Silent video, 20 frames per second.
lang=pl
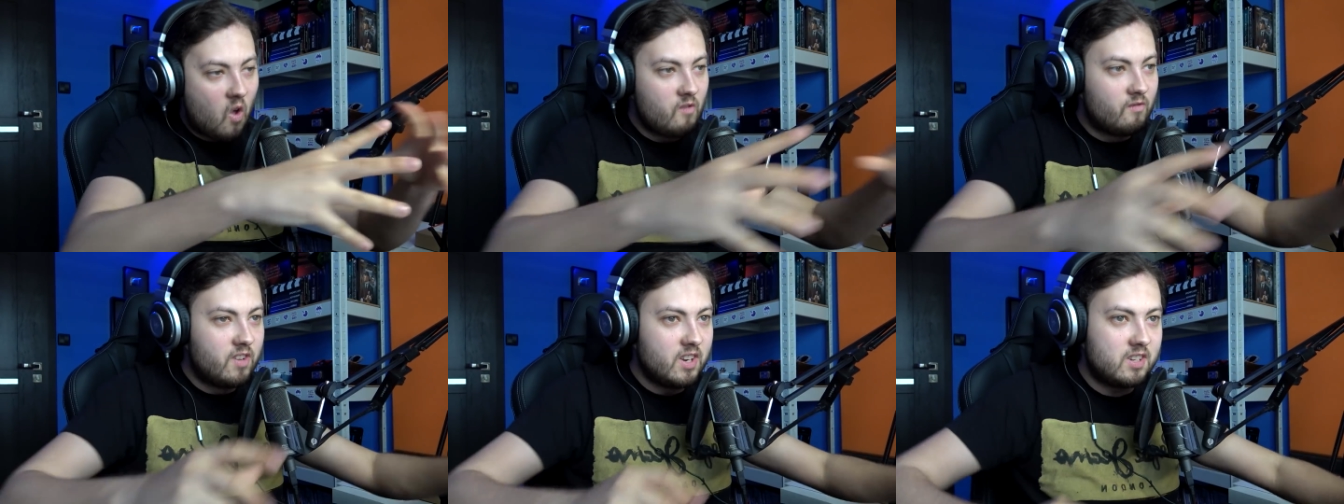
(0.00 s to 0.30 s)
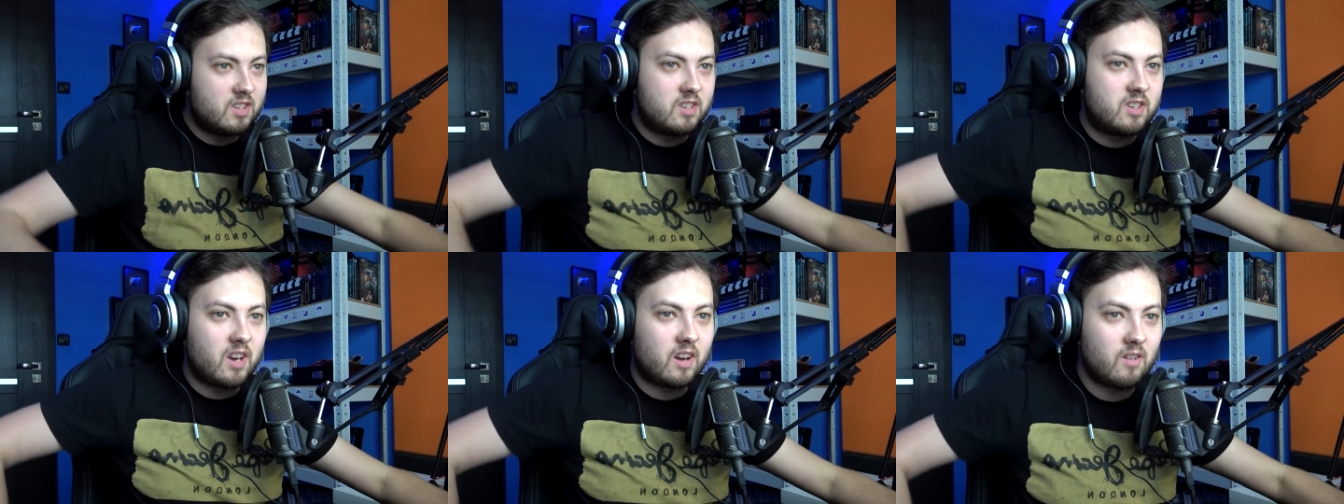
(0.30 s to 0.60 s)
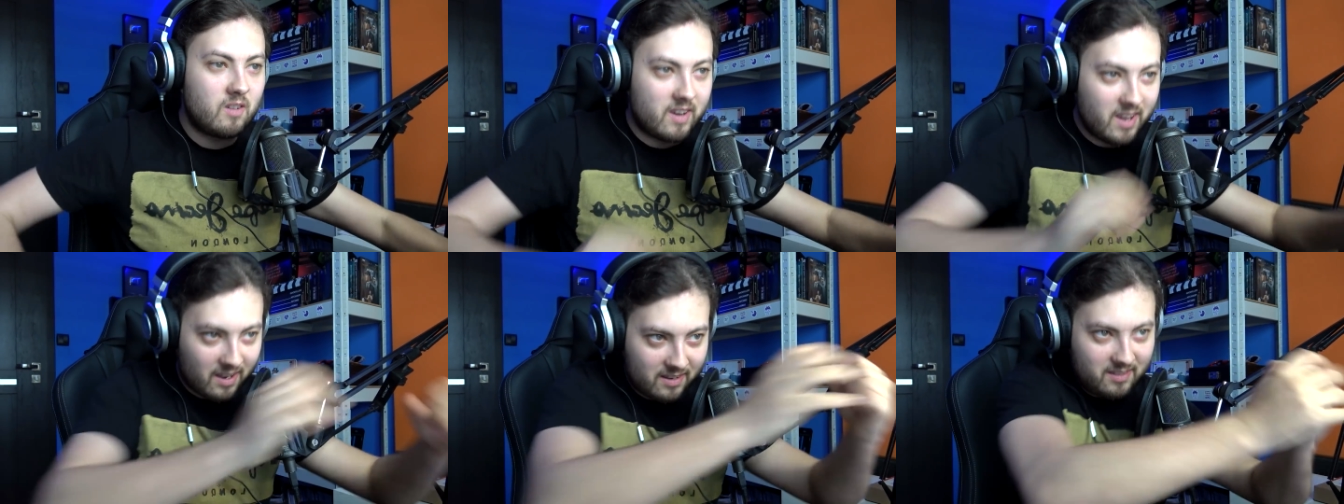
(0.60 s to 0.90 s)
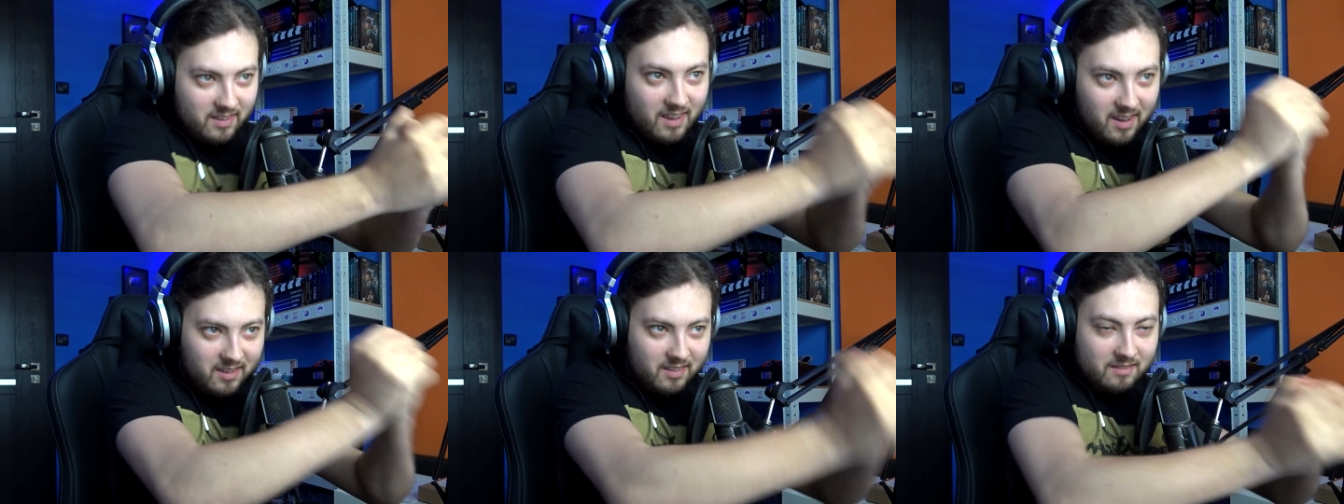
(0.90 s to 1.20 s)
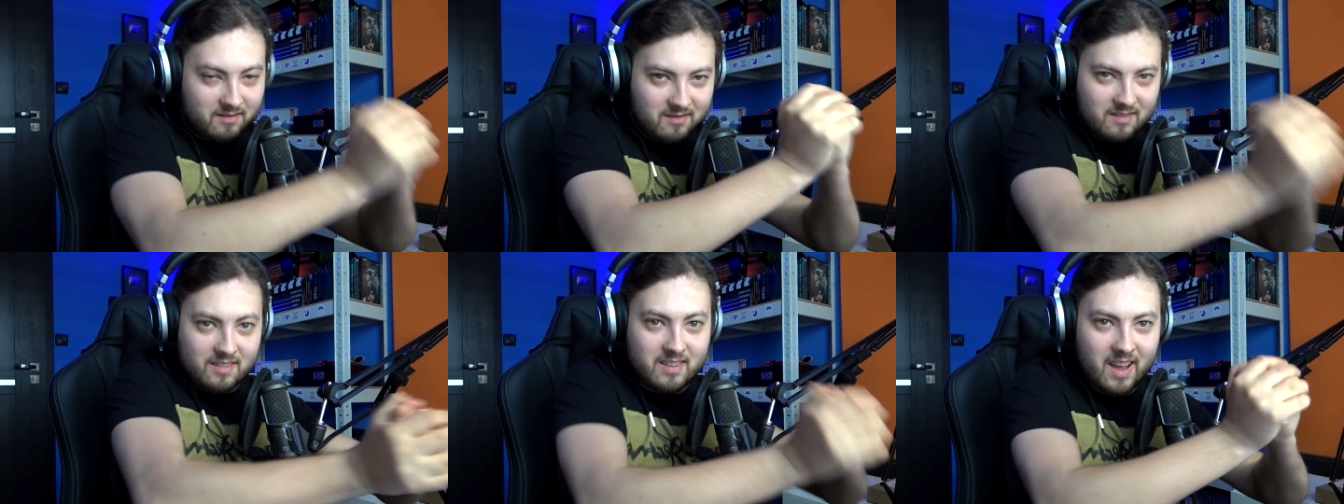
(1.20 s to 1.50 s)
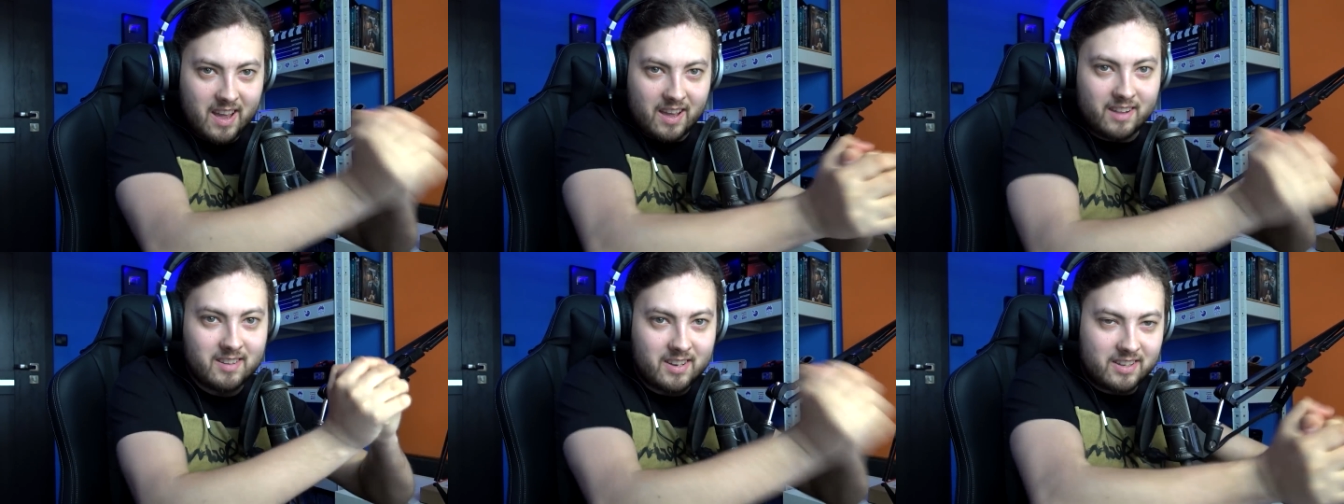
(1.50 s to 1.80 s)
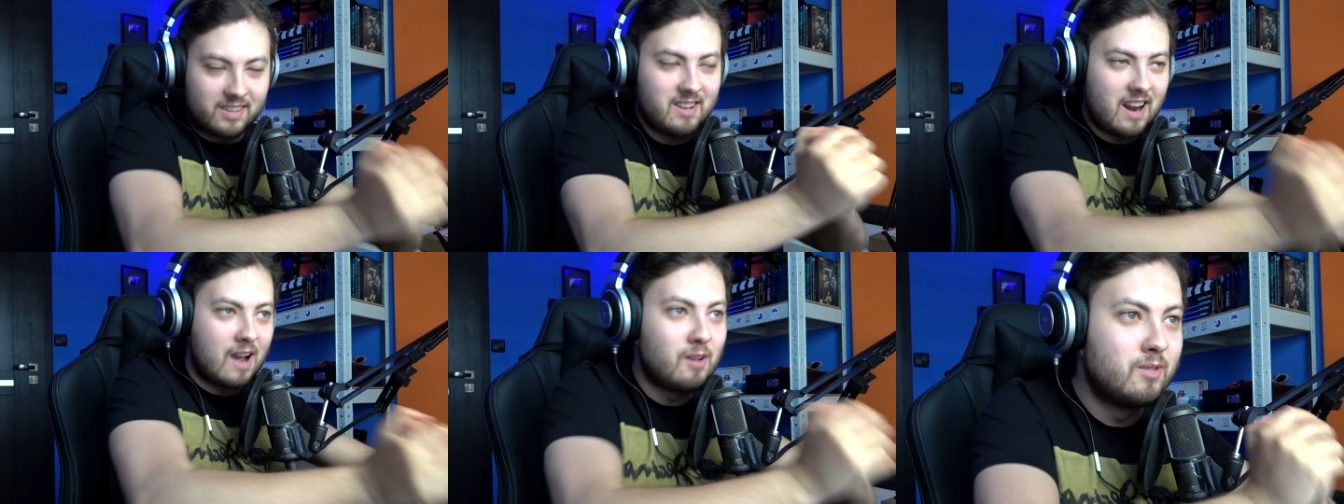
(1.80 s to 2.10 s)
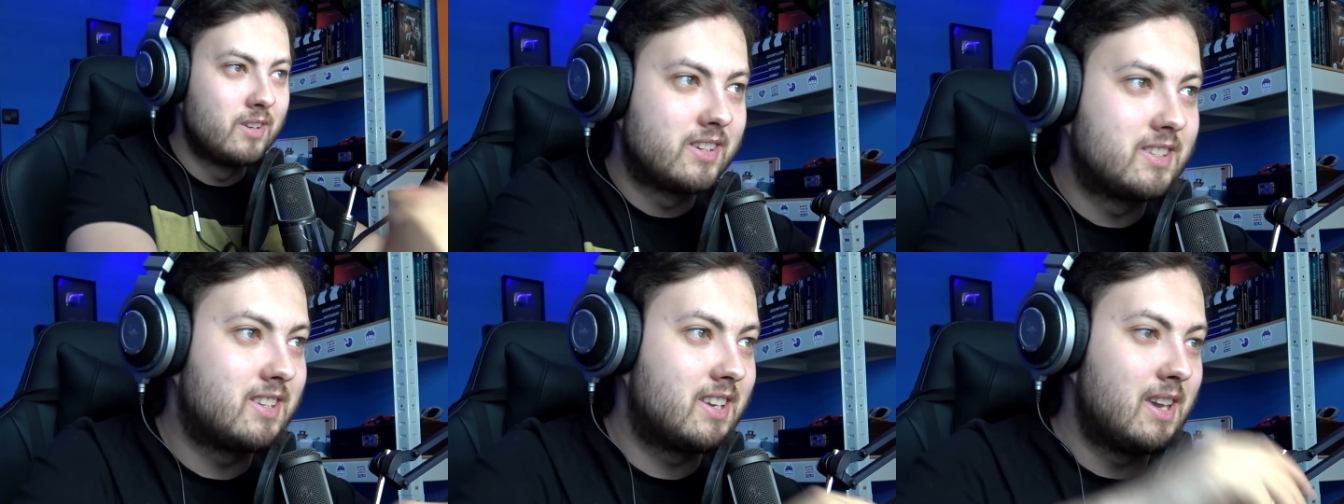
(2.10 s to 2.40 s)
Wyś go jak, jak ten, hydraulik,